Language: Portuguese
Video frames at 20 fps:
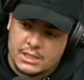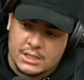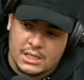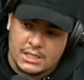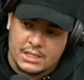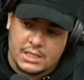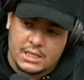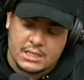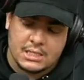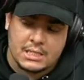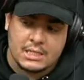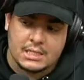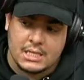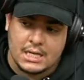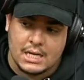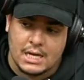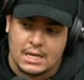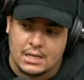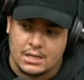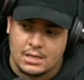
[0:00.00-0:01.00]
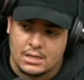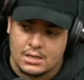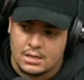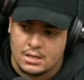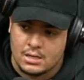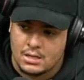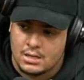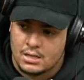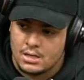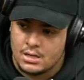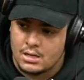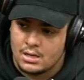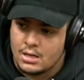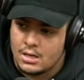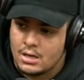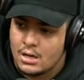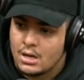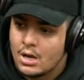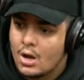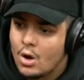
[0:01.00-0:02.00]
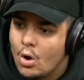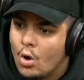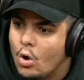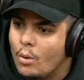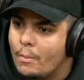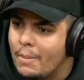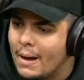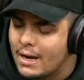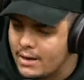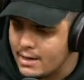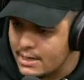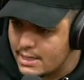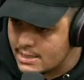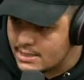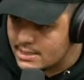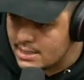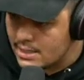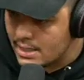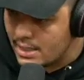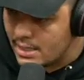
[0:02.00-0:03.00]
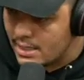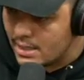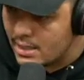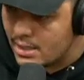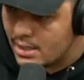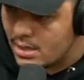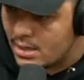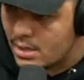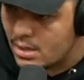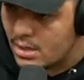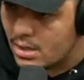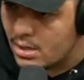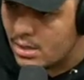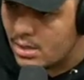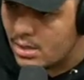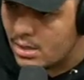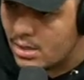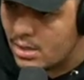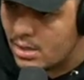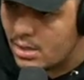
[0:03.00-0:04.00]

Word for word: já tinha se assim, ah, encerrado. Roubaram a aliança, né? Aí roubaram a aliança de dele? Roubaram.